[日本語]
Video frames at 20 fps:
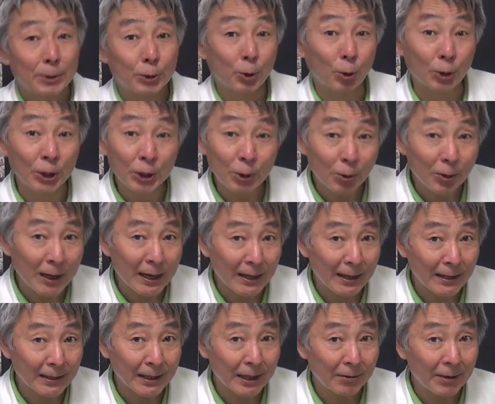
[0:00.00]
鶏の唐
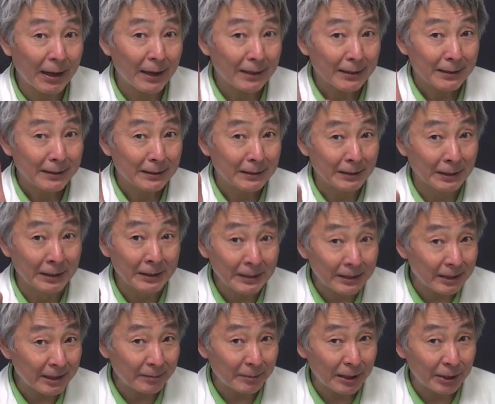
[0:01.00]
揚げは
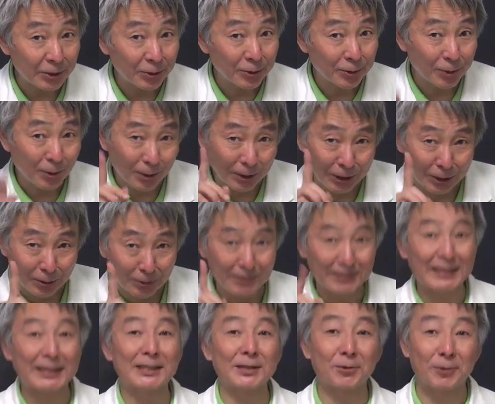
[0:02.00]
人気メニューの一
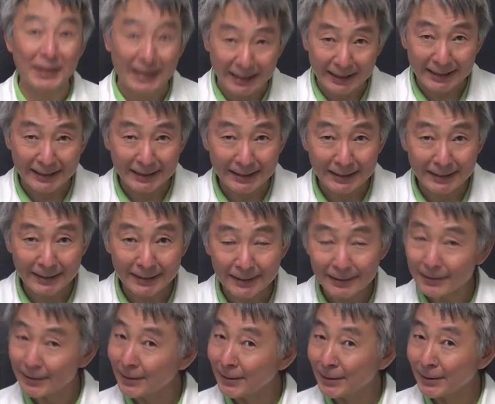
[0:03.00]
つですよね
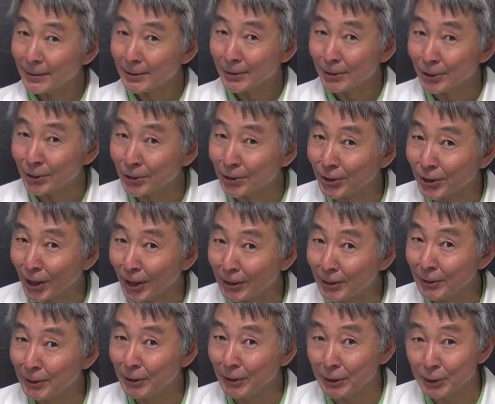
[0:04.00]
一
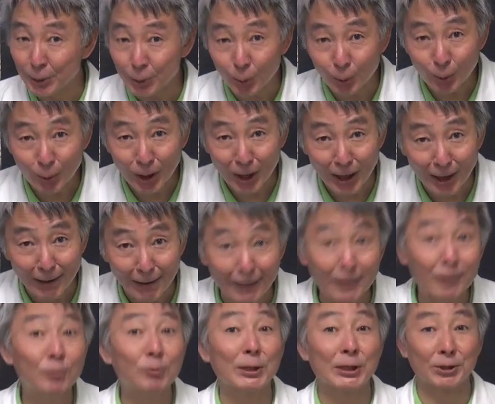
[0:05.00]
体いつ頃から
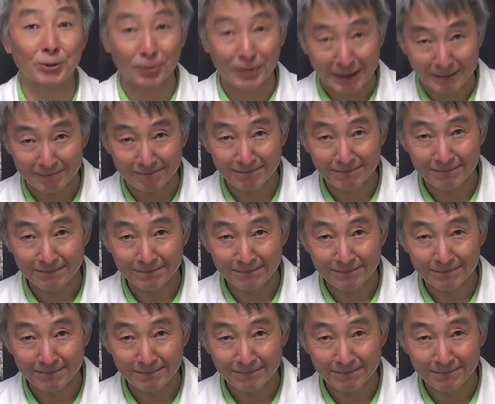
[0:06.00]
あるのでしょうか